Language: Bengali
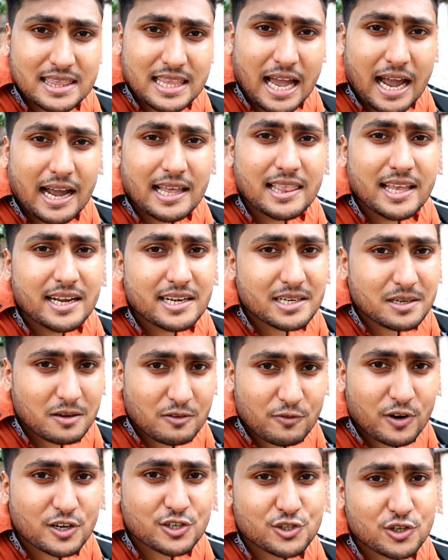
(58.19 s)
থাইল্যান্ড
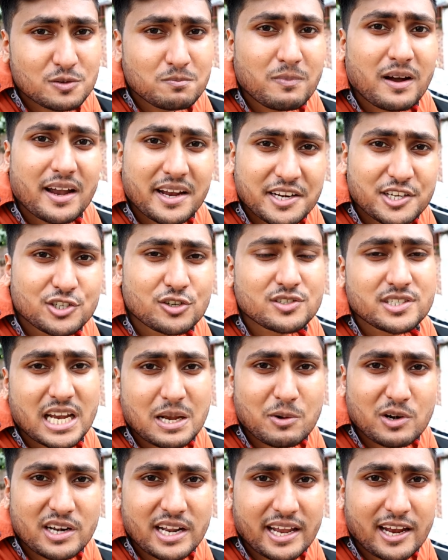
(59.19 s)
ভার্সন বা এডিশন
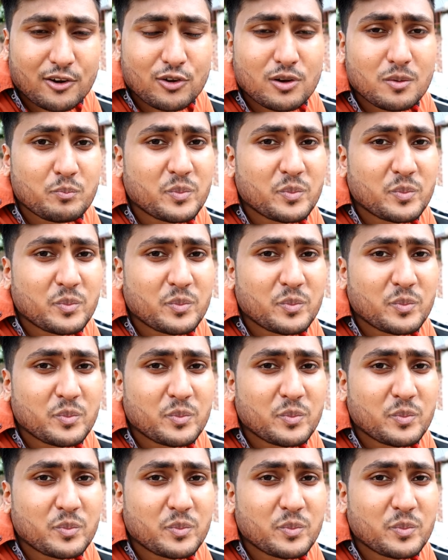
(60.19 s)
যাই বলে না কেন